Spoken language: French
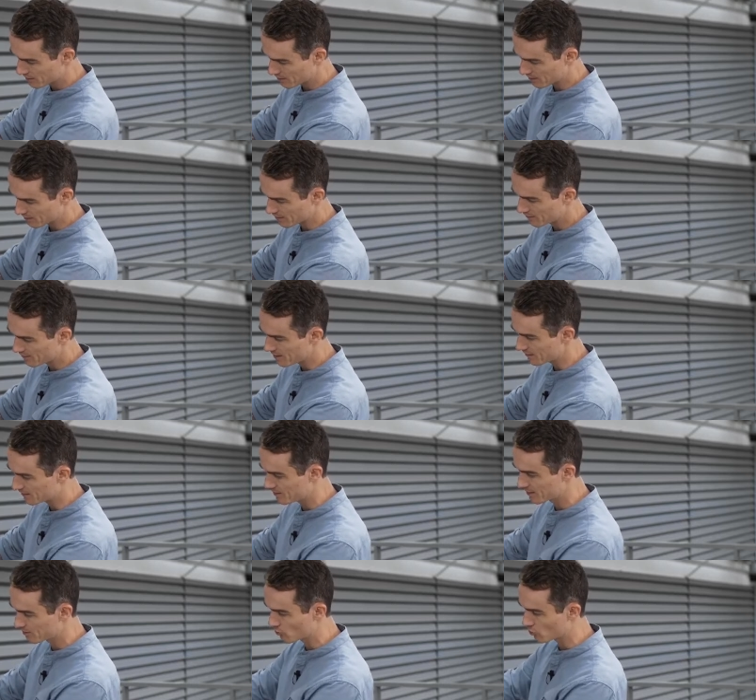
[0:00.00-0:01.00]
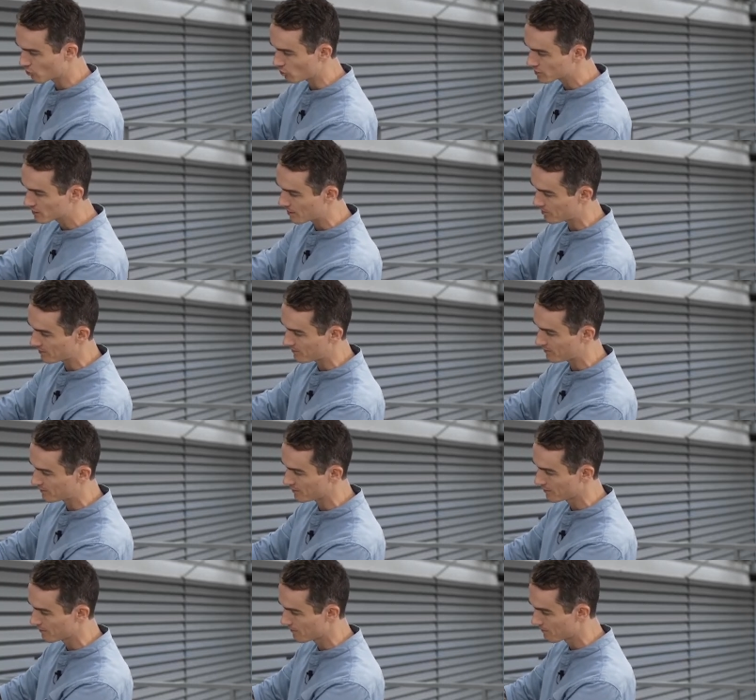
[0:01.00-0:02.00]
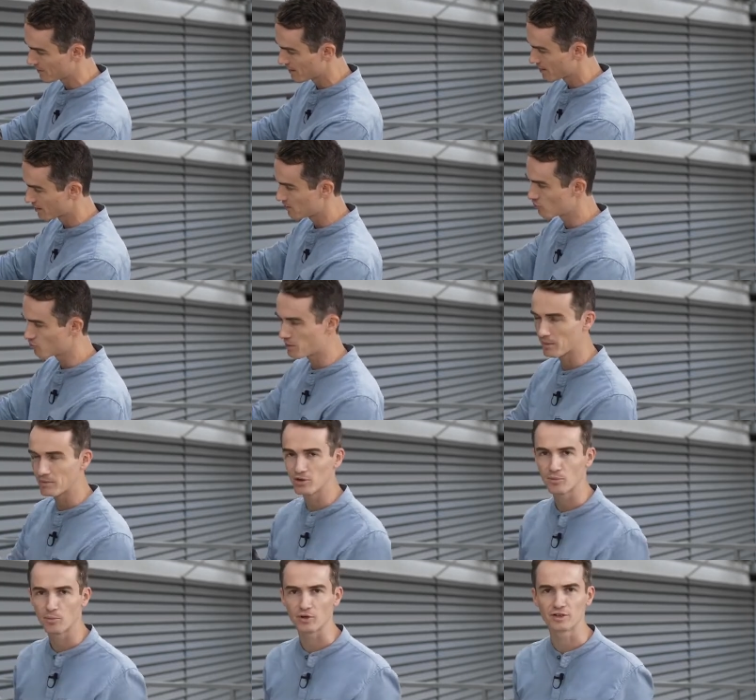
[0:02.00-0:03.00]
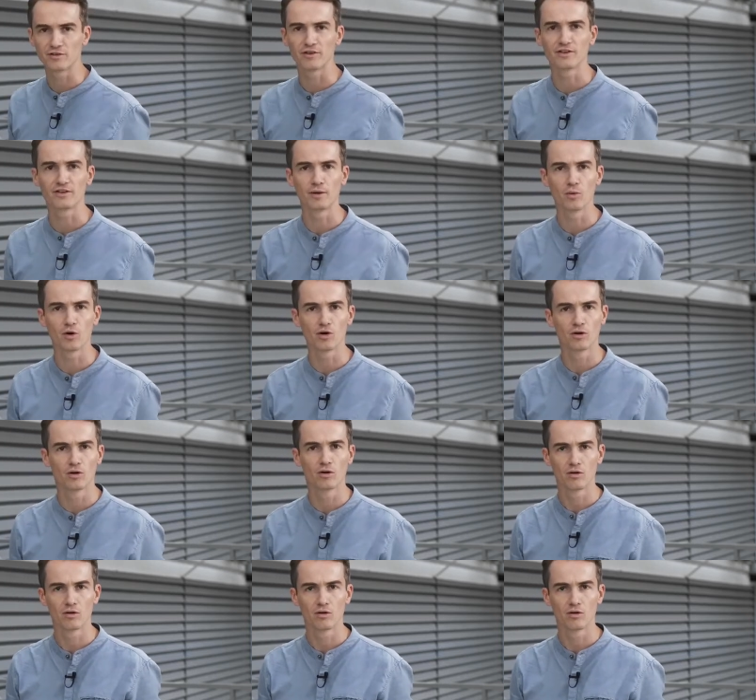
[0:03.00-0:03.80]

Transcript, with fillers: qui est très élastique, de grande capacité, qui vous permet d'emporter facilement